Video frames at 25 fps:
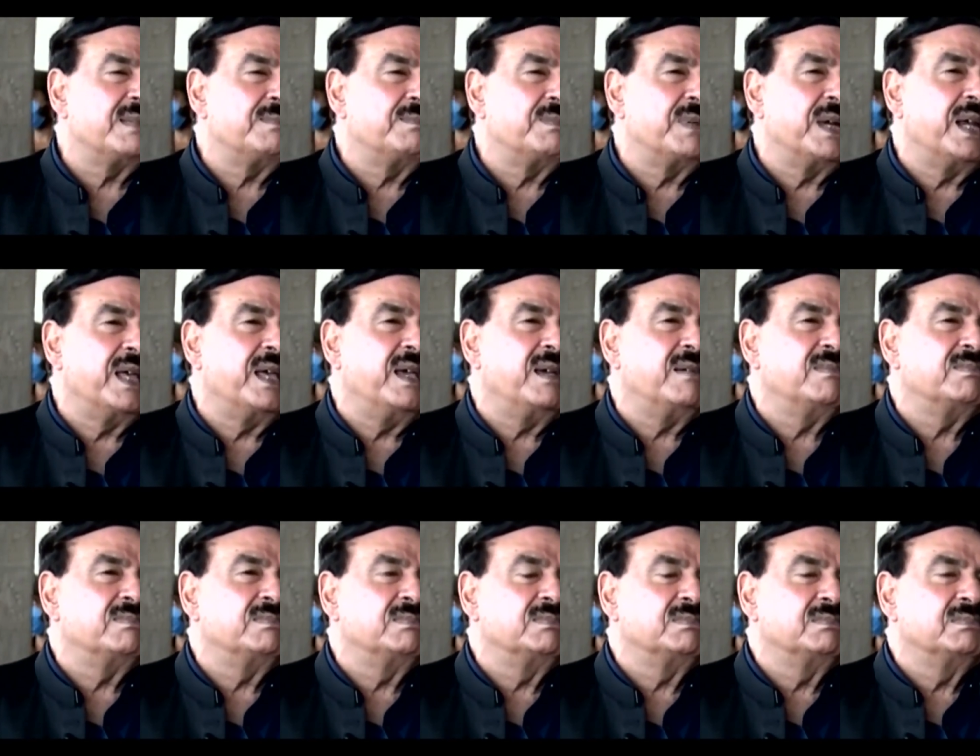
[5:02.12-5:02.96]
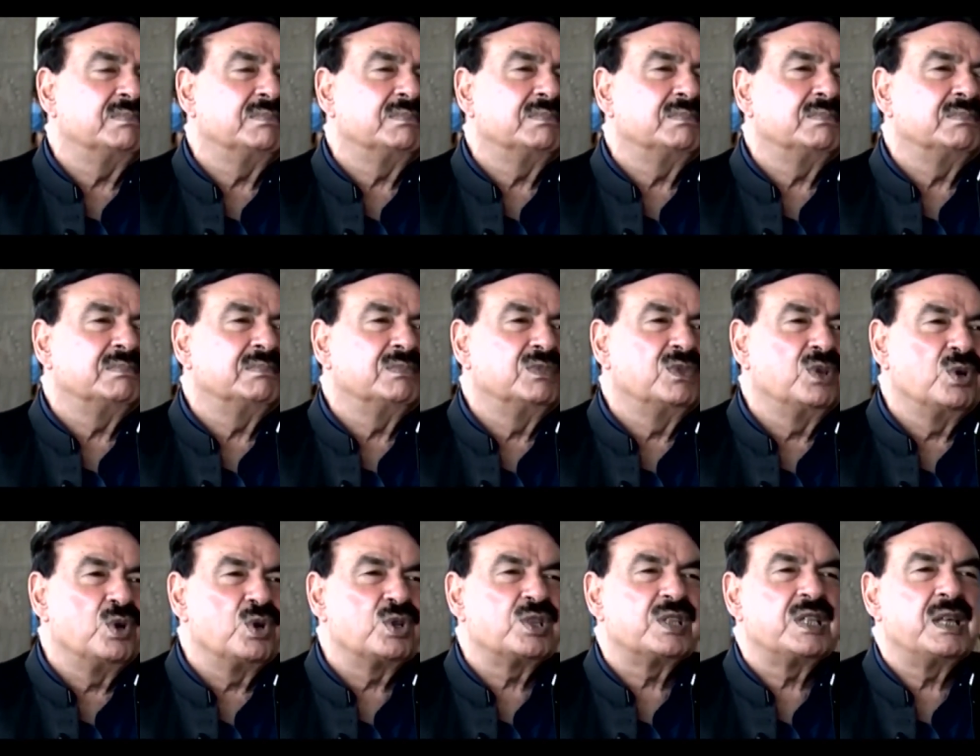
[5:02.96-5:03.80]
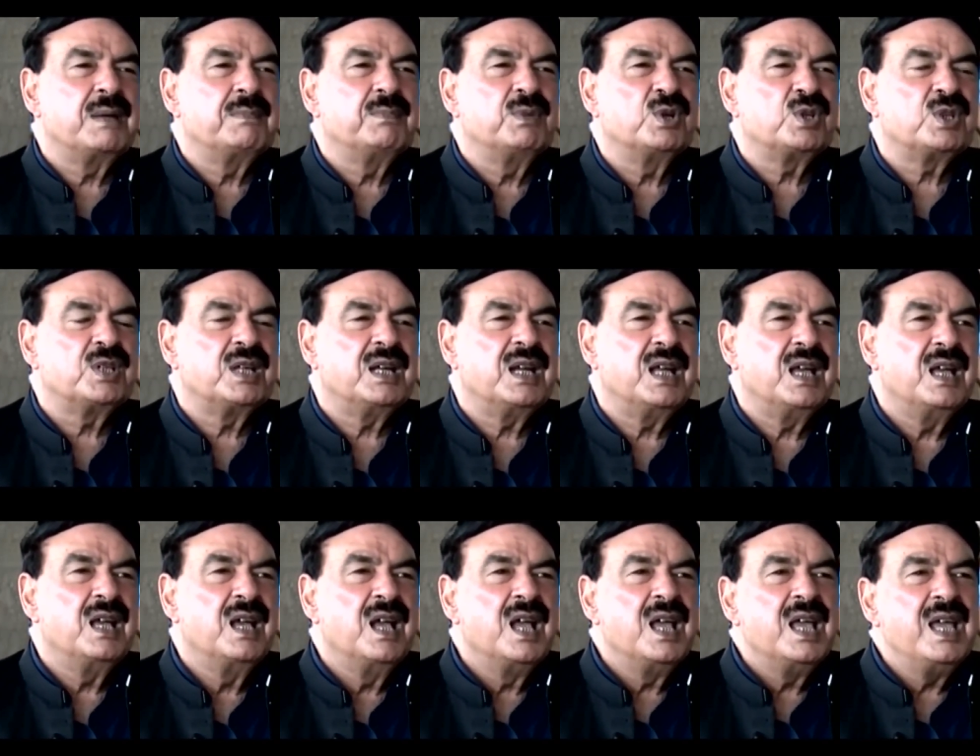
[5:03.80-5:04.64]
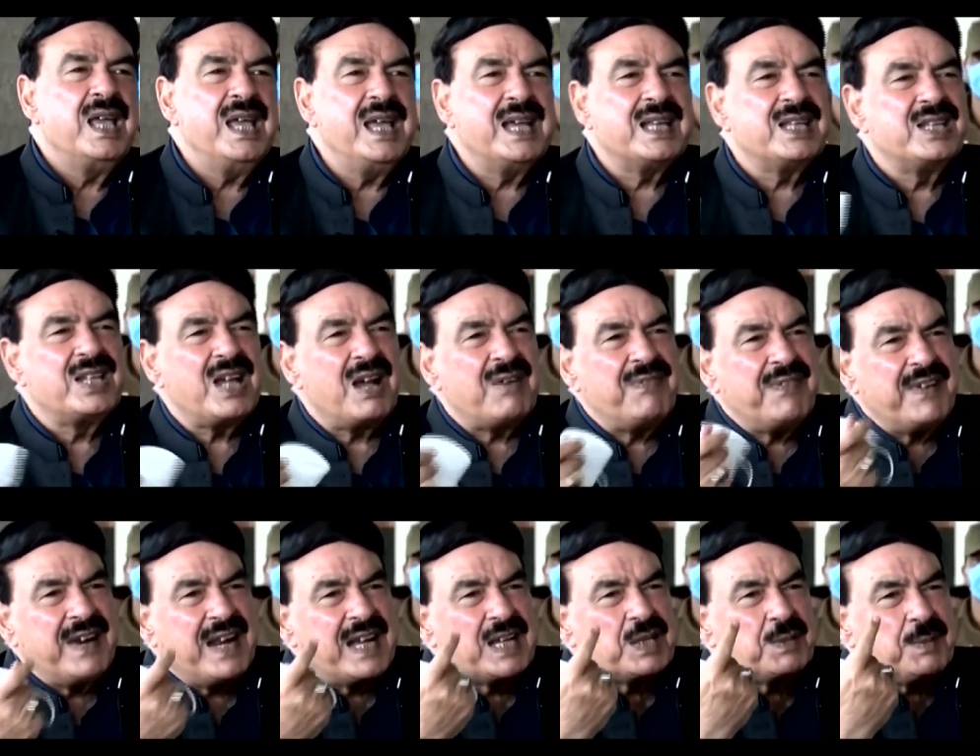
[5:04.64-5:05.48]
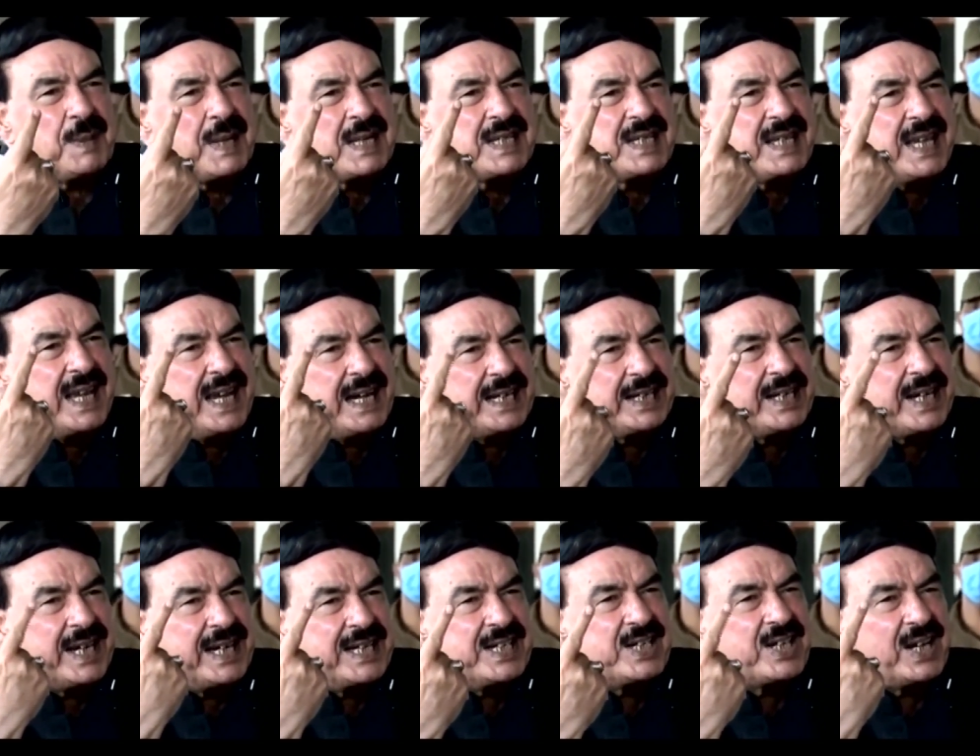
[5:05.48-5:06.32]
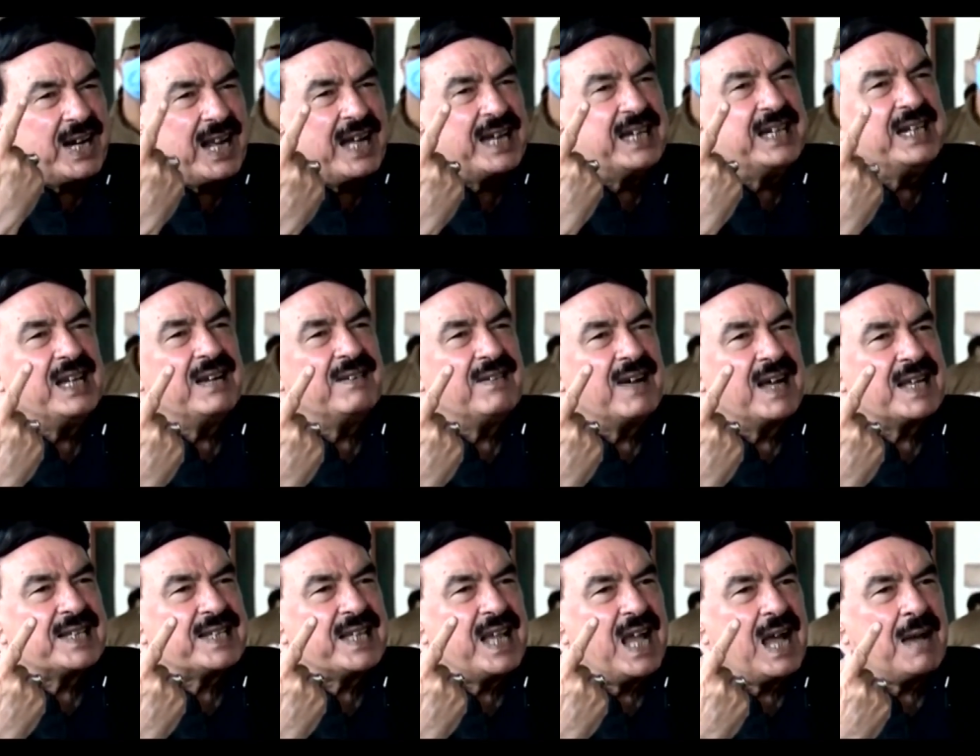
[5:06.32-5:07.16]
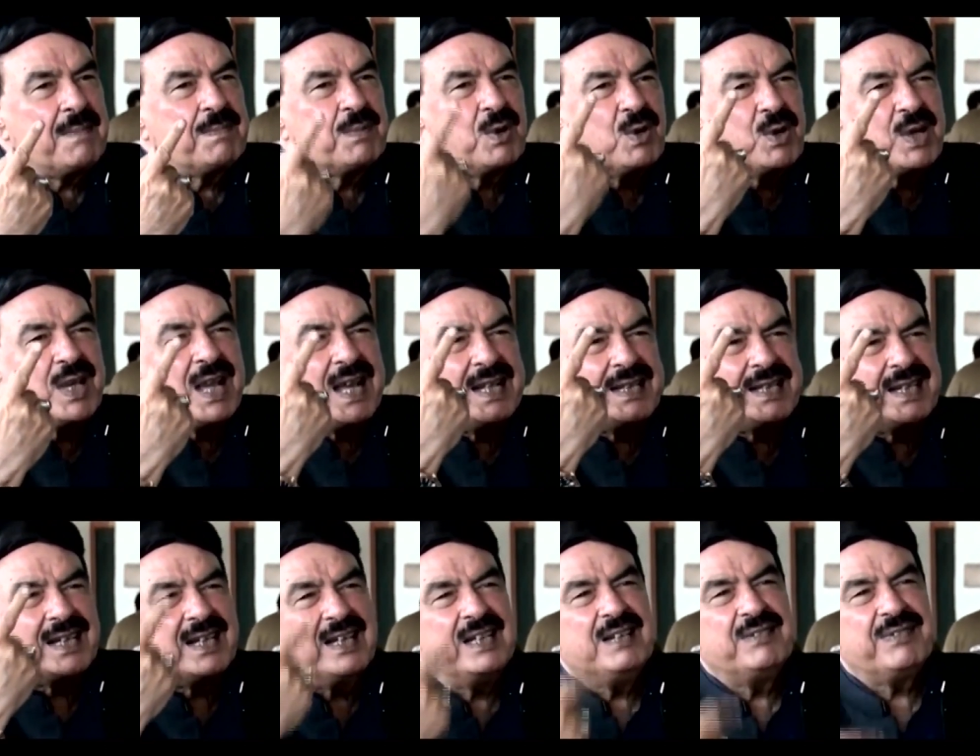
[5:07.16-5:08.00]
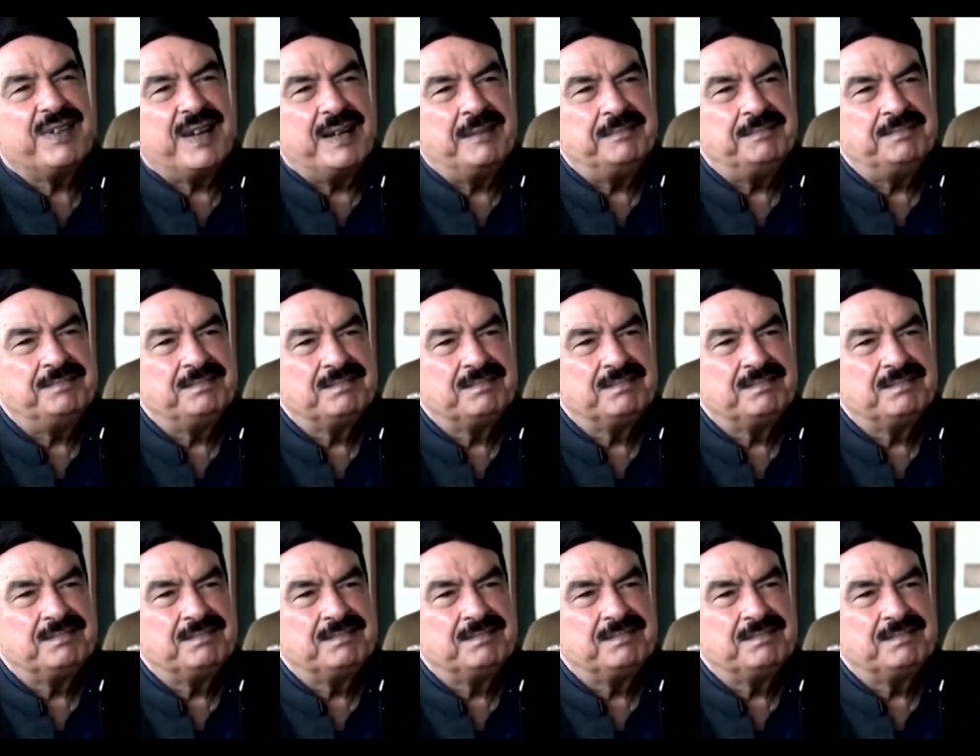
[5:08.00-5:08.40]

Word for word: बड़े दोस्त हैं मोहसन हैं एक जाफर एक्सप्रेस एक ट्रेन चलानी है वहाँ से आपको क्या तकलीफ़ है